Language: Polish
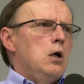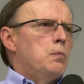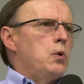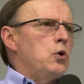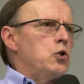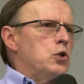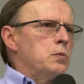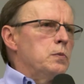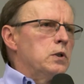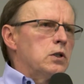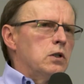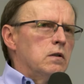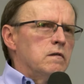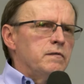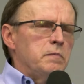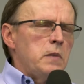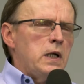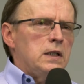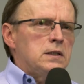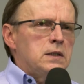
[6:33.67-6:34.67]
puśćmy go
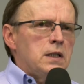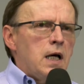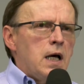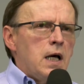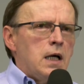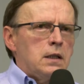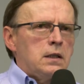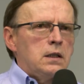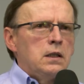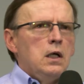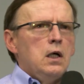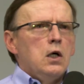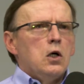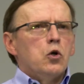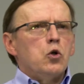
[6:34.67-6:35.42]
w mediach,